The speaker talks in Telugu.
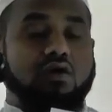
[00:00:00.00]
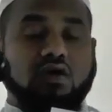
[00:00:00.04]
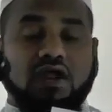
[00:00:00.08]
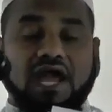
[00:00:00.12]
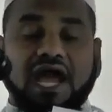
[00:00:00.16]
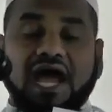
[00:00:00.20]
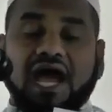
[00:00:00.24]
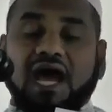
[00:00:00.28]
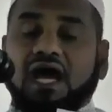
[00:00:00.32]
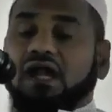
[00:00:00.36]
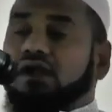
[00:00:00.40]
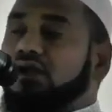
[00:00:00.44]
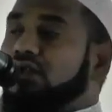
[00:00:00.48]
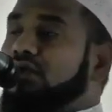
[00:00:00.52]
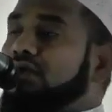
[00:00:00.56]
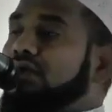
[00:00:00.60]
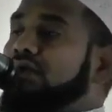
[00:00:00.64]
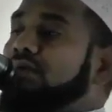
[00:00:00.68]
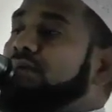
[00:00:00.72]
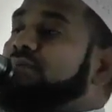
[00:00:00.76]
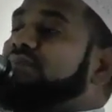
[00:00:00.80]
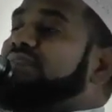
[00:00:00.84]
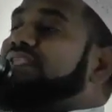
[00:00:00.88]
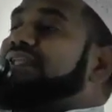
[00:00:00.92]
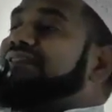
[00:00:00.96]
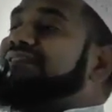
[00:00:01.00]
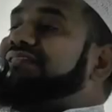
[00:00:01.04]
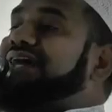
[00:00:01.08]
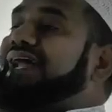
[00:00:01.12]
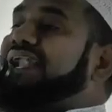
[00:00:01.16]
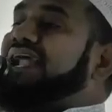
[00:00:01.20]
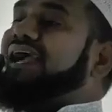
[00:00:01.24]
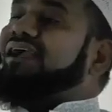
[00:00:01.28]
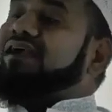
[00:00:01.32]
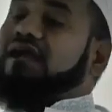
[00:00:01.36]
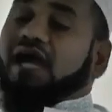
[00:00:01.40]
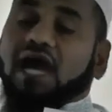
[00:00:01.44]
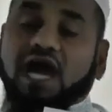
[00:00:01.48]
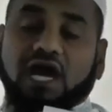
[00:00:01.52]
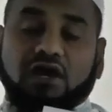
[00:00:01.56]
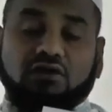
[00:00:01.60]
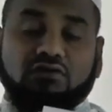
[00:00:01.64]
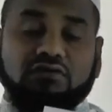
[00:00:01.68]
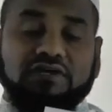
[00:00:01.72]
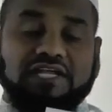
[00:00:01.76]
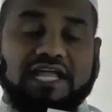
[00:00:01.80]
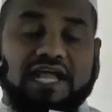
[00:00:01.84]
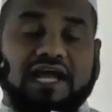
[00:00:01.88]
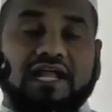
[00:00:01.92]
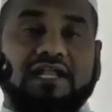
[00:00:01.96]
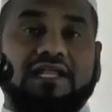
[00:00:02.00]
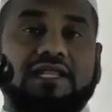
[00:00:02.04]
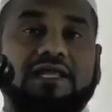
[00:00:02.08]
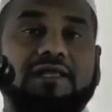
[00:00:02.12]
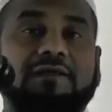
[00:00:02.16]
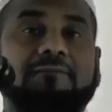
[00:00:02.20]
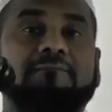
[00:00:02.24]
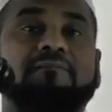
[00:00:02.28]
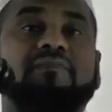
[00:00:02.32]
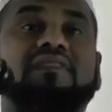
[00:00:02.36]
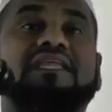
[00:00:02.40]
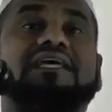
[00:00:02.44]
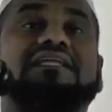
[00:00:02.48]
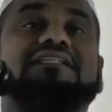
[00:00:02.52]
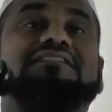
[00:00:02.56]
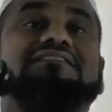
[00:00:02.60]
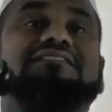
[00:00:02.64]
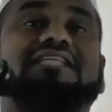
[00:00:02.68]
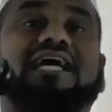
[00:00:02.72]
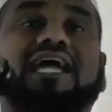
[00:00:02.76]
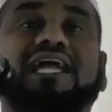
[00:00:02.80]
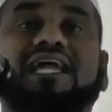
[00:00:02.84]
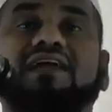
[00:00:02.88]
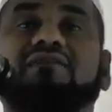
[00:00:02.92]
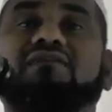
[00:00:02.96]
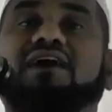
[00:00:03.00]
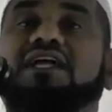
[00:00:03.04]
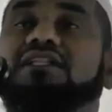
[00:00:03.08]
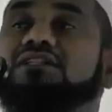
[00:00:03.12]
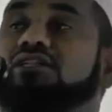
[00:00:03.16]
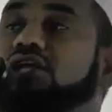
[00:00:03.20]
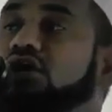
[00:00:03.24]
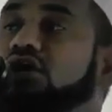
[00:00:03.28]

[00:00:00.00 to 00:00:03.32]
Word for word: హురాన్లో తన కారుణ్యాన్ని దైవ